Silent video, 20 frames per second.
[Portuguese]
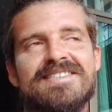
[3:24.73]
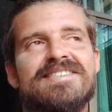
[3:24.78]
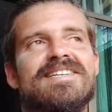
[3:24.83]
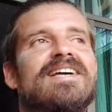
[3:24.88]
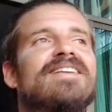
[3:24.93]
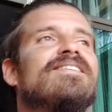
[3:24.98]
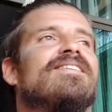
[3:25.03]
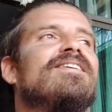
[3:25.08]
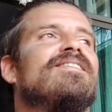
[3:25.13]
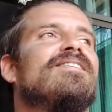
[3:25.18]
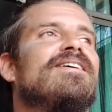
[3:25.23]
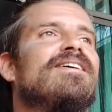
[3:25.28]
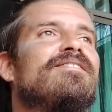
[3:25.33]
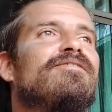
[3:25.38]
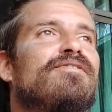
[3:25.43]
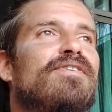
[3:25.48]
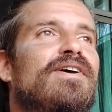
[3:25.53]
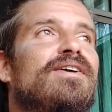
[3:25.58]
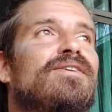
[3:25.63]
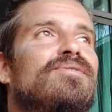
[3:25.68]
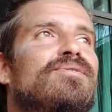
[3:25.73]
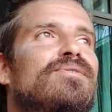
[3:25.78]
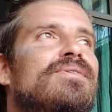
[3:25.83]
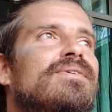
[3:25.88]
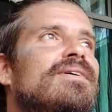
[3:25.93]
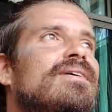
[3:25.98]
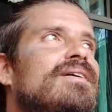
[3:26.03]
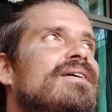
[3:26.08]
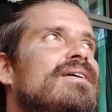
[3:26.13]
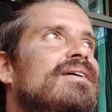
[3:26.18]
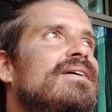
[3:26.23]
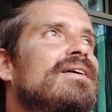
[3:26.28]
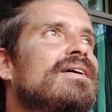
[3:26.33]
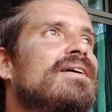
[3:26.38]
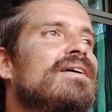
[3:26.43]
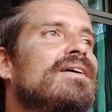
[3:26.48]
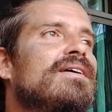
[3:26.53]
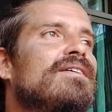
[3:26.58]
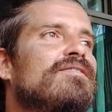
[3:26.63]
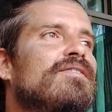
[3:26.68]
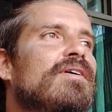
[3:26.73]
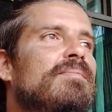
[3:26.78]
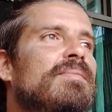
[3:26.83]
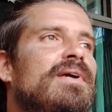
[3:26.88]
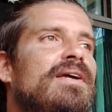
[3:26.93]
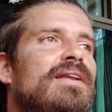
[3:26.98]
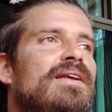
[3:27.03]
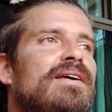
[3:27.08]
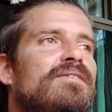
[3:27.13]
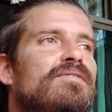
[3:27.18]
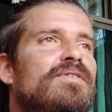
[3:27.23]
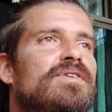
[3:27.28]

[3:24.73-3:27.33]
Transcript: Lançado não, né? Feito. Família,